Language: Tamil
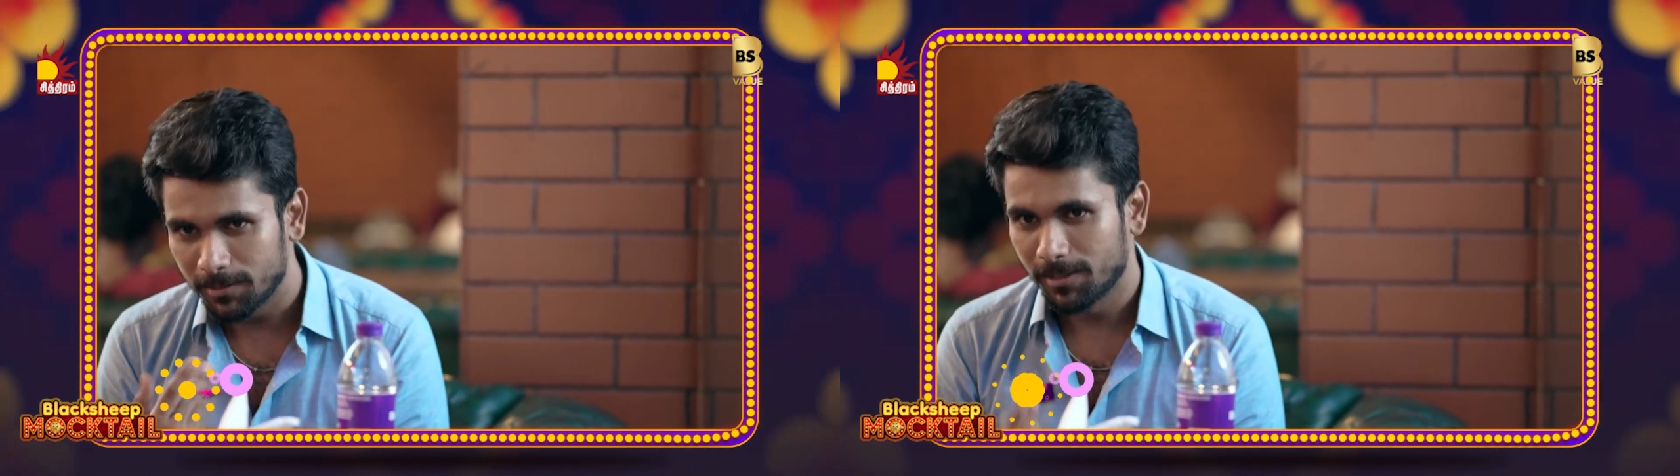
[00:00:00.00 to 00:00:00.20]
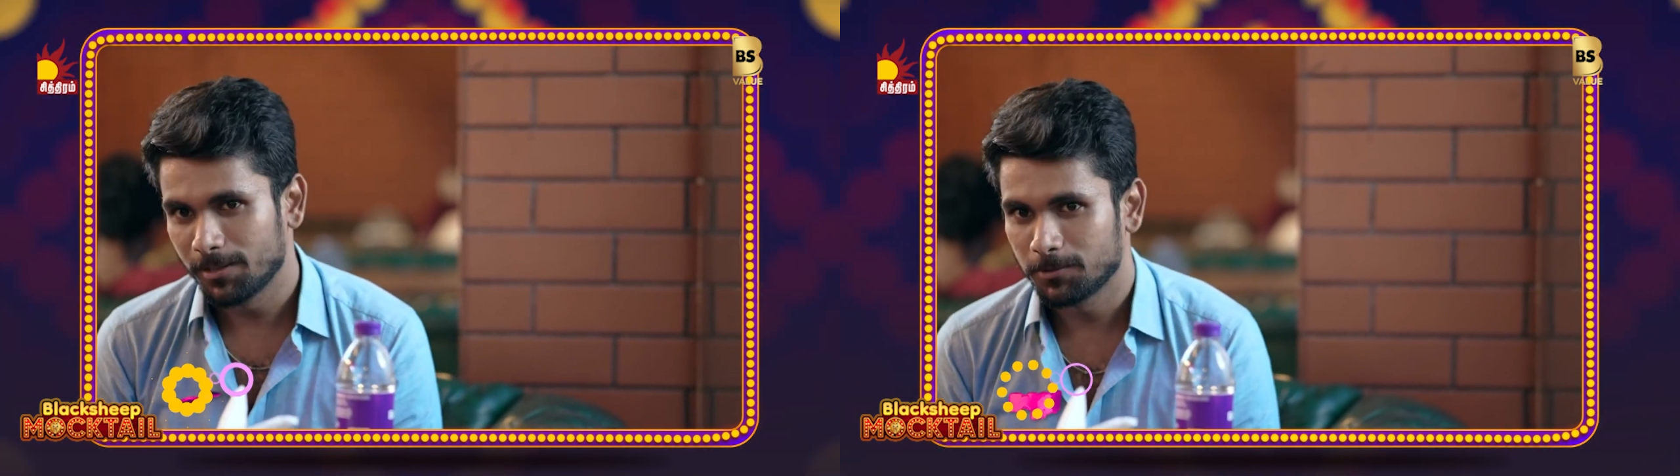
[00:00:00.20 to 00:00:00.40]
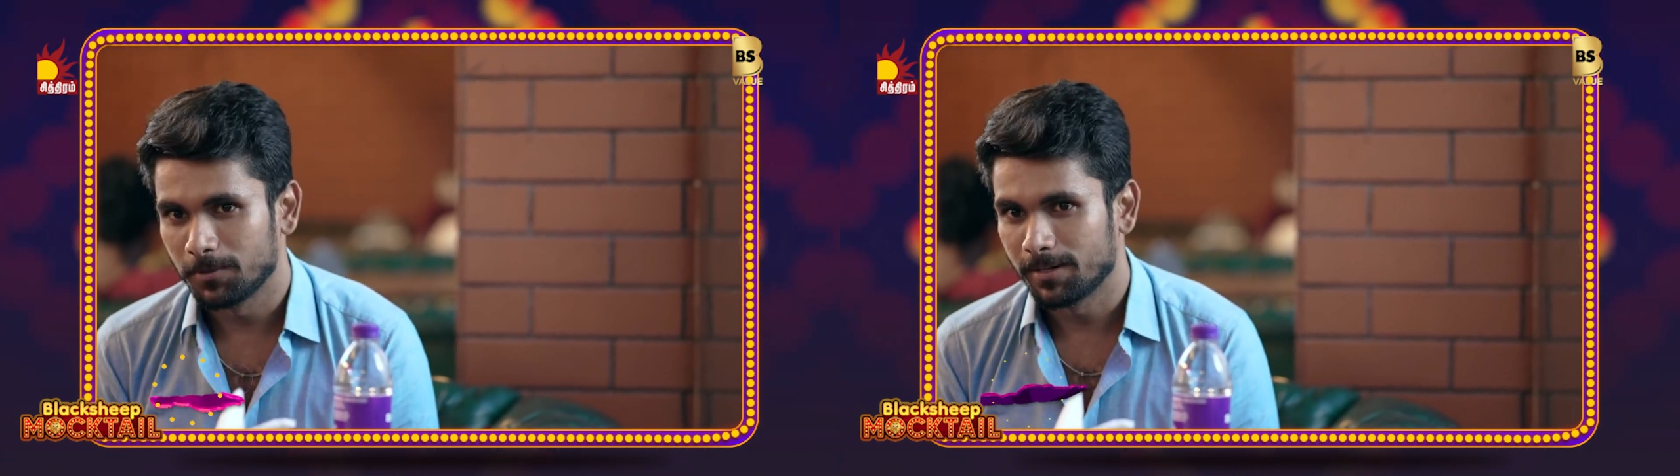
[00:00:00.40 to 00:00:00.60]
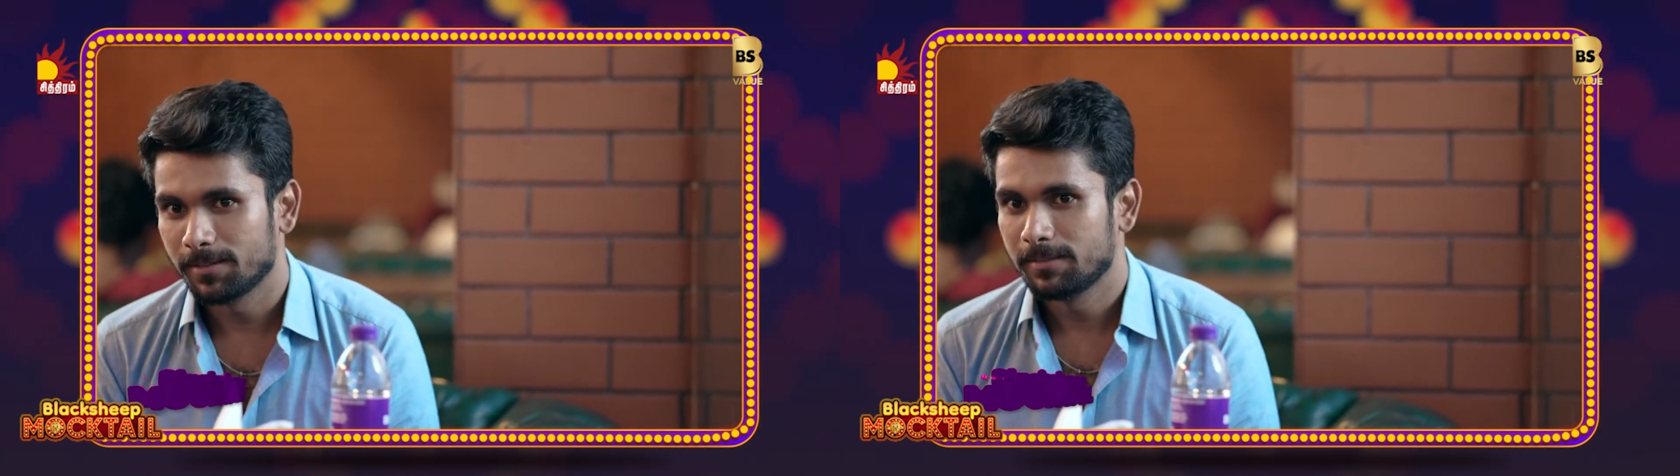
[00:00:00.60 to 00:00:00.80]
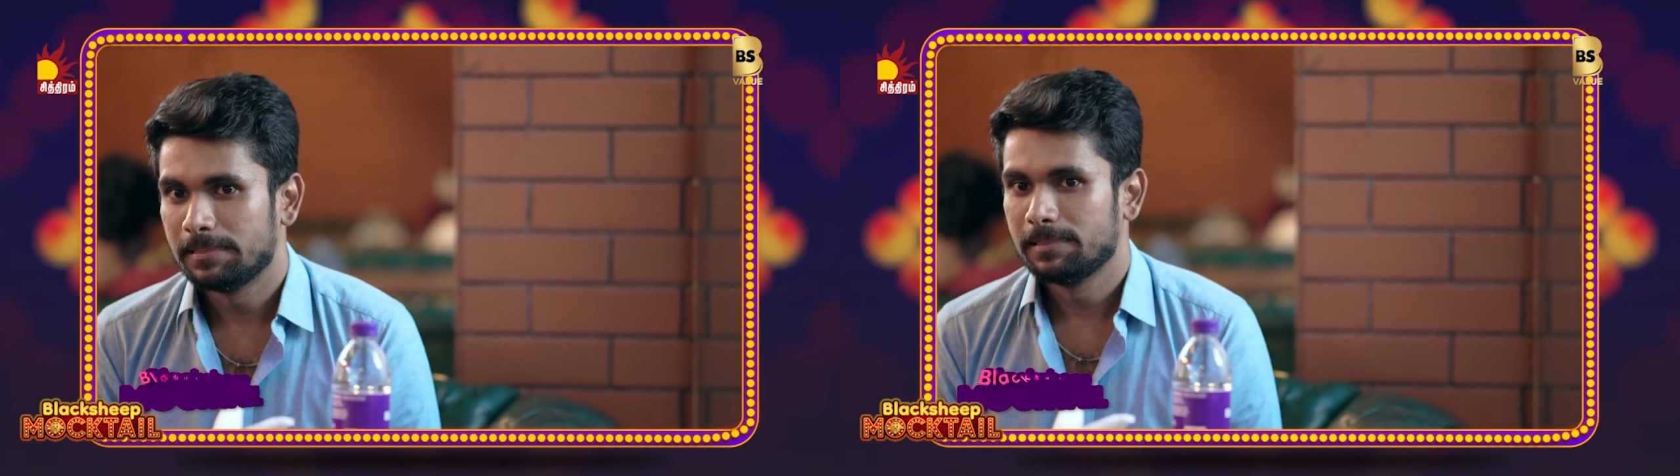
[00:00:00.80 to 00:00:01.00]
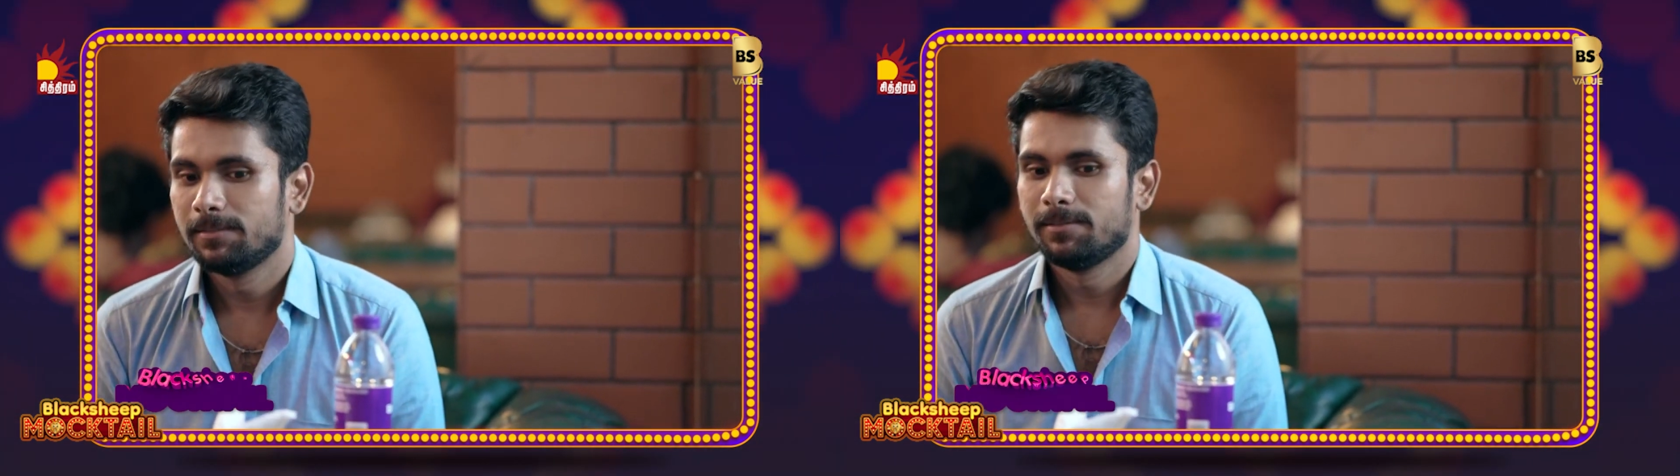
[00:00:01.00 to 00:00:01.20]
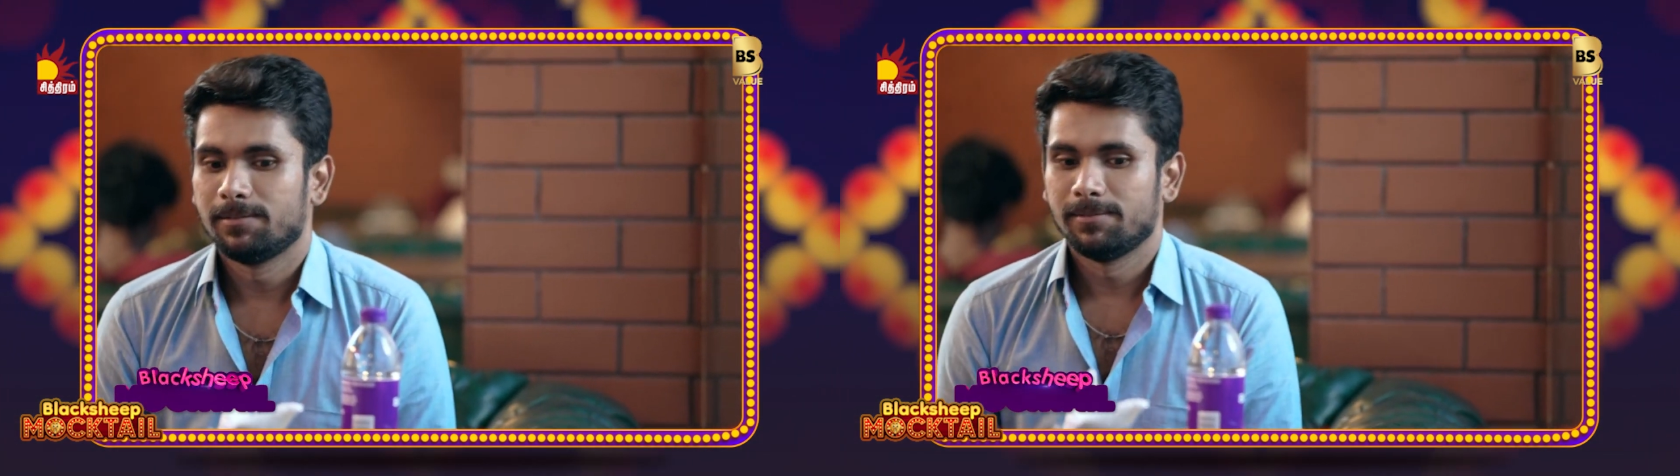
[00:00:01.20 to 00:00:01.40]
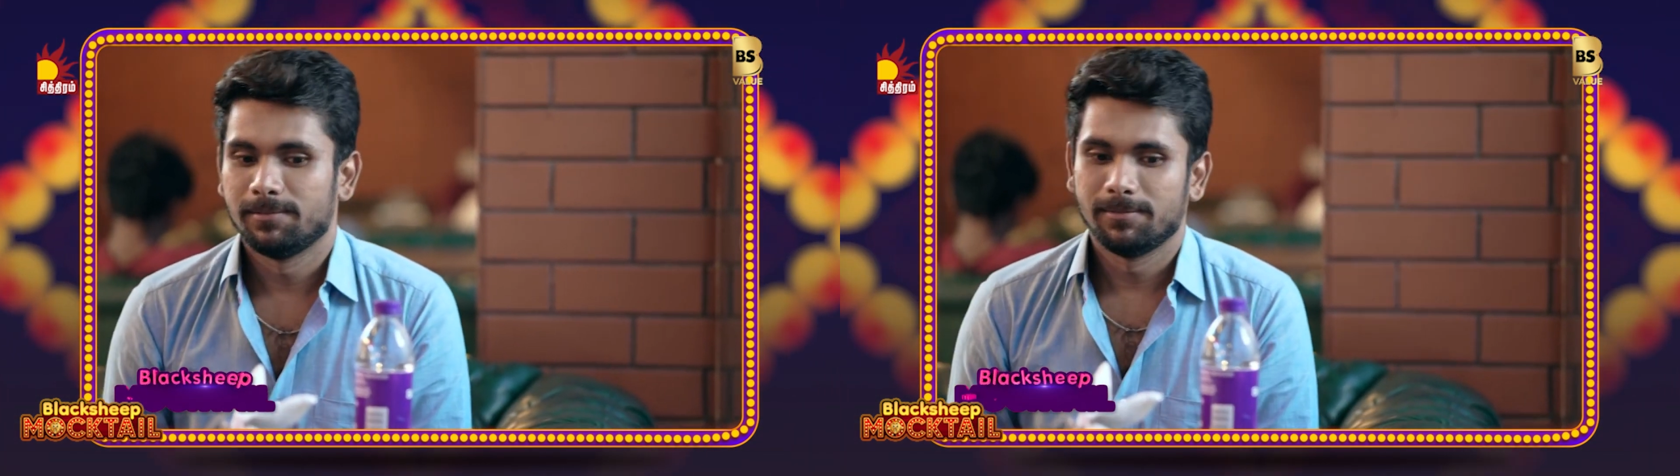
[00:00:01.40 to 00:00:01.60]
நானும் அதே தான் சொல்கிறேன்
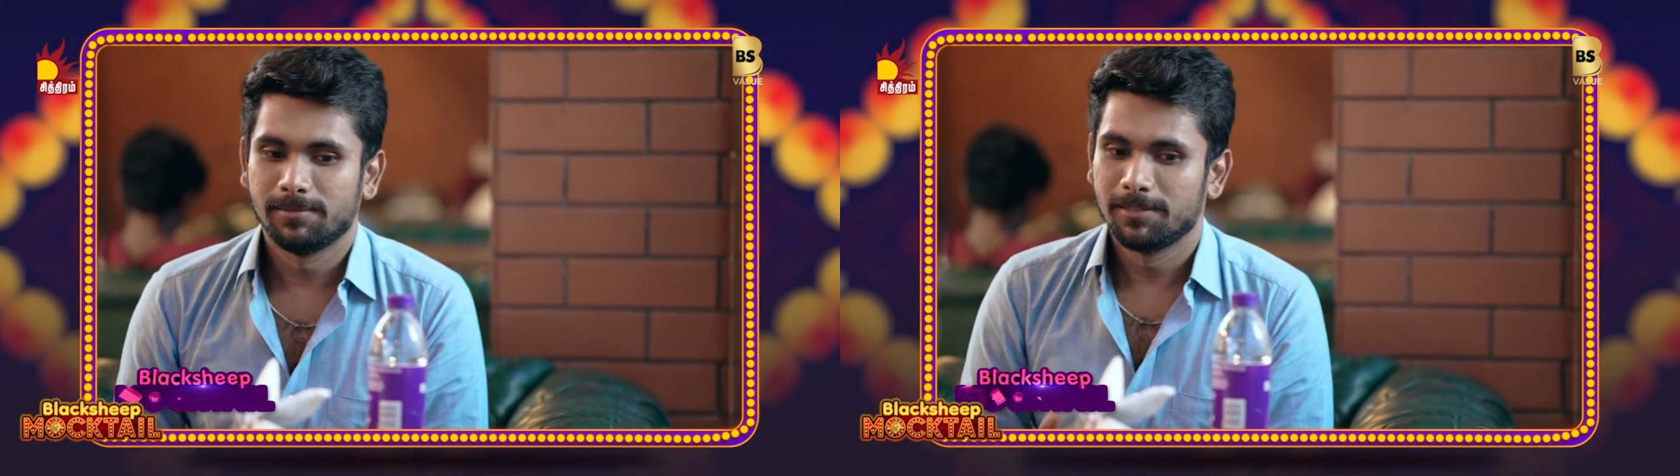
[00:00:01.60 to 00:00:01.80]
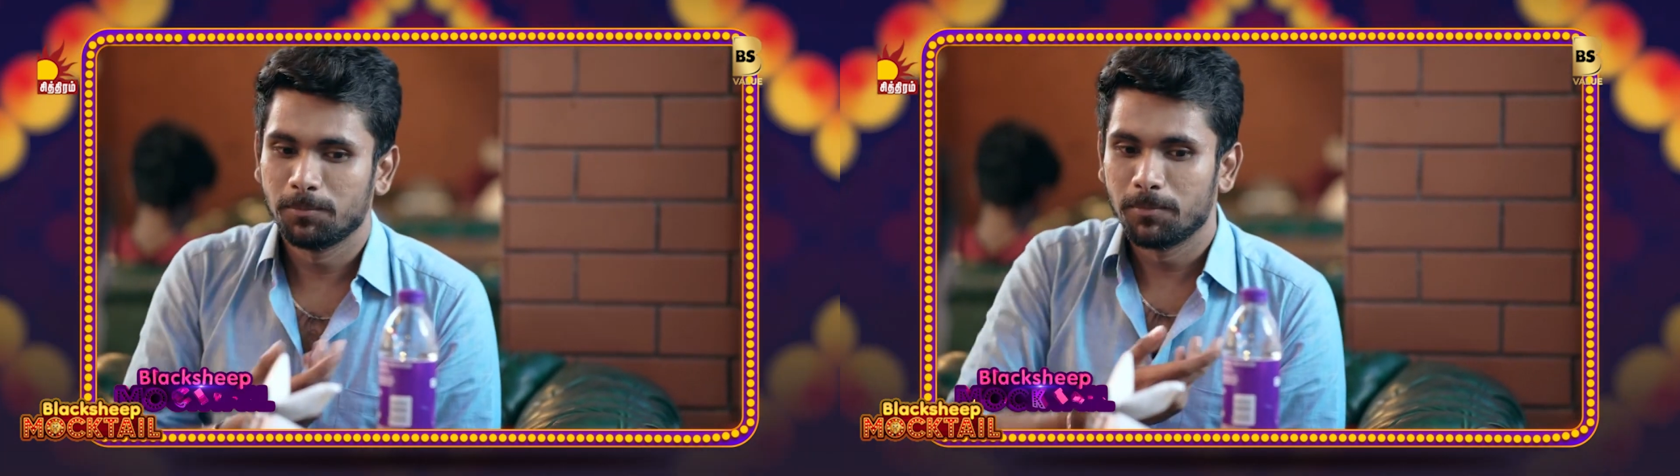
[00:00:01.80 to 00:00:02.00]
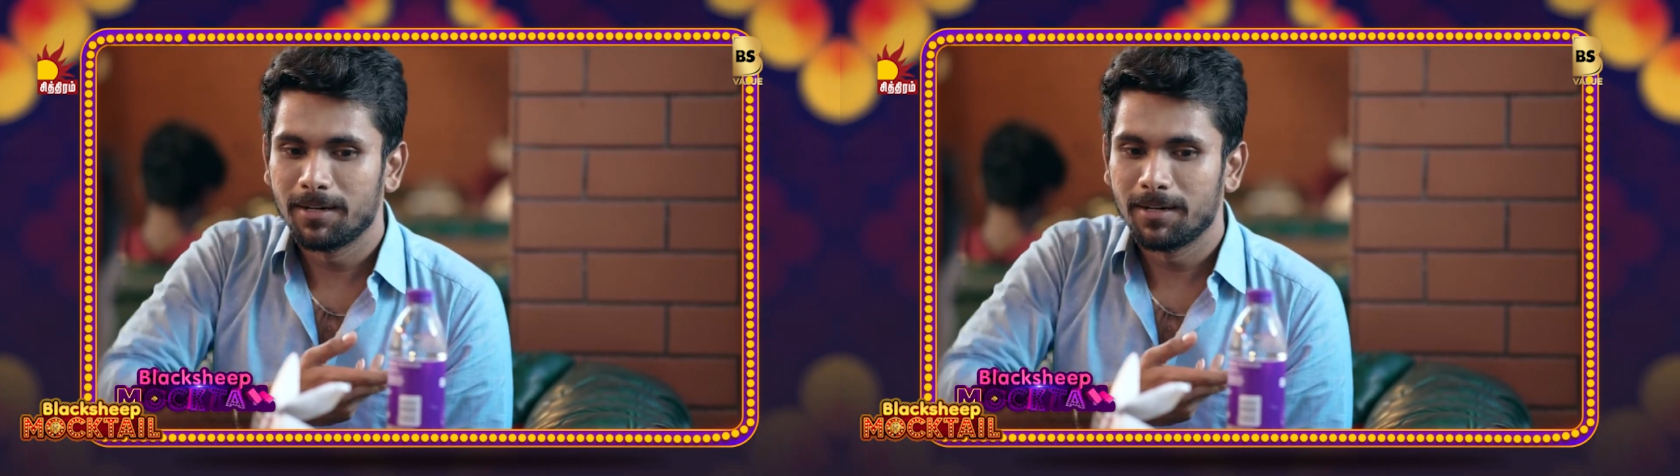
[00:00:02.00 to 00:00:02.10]
இதுக்கு